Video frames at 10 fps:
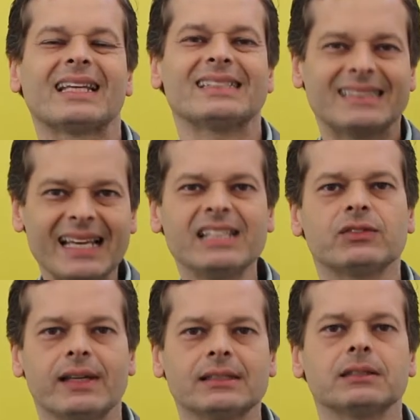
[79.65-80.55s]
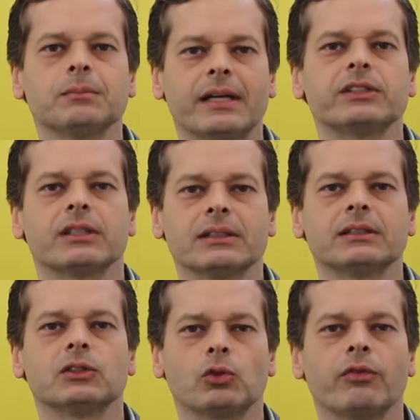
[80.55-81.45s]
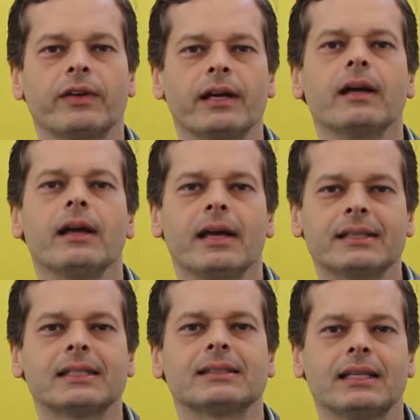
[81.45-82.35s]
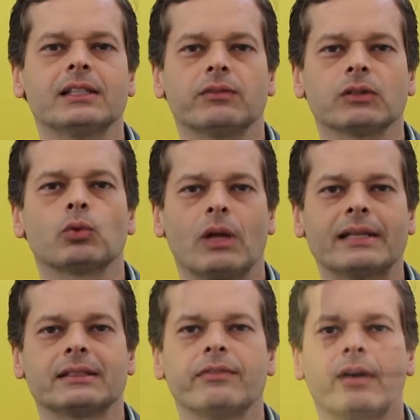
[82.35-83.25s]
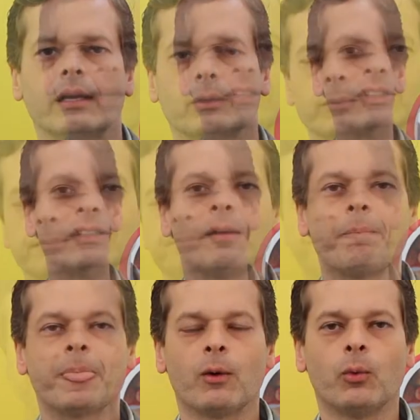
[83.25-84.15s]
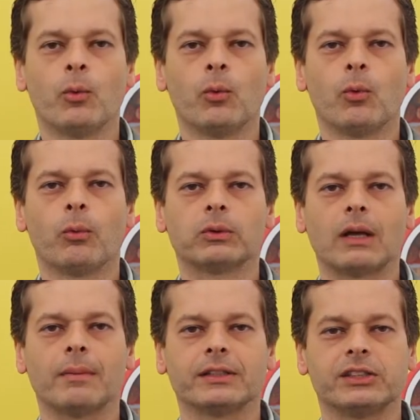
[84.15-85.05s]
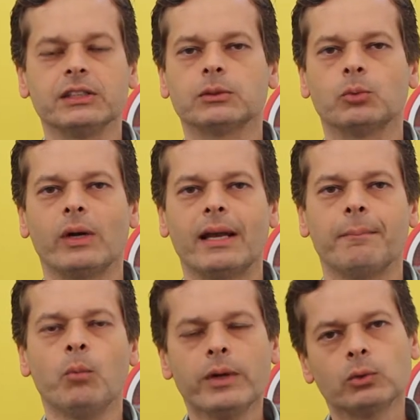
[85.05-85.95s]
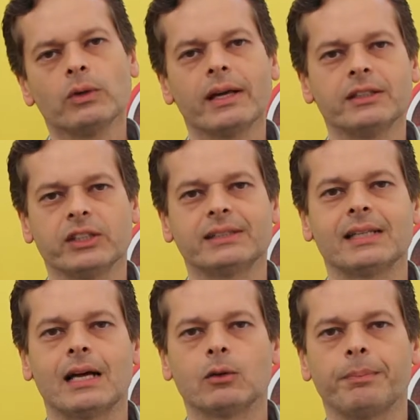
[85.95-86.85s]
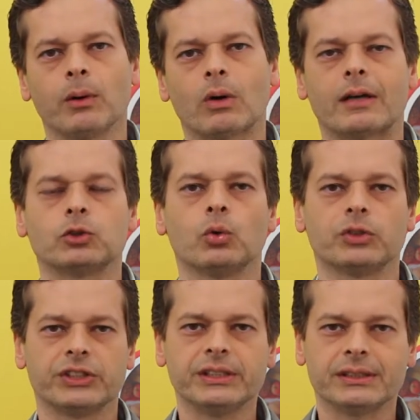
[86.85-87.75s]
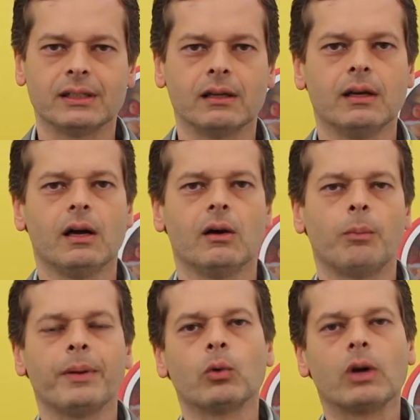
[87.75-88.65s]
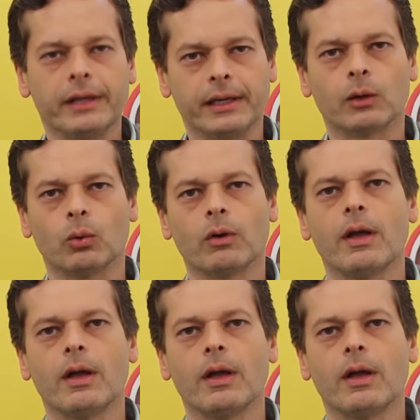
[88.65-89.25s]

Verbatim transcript: até seis vezes mais chance de sofrer esse acidente vascular encefálico. O tabagismo ele é muito negligenciado pelo cardiologista ou pelo clínico.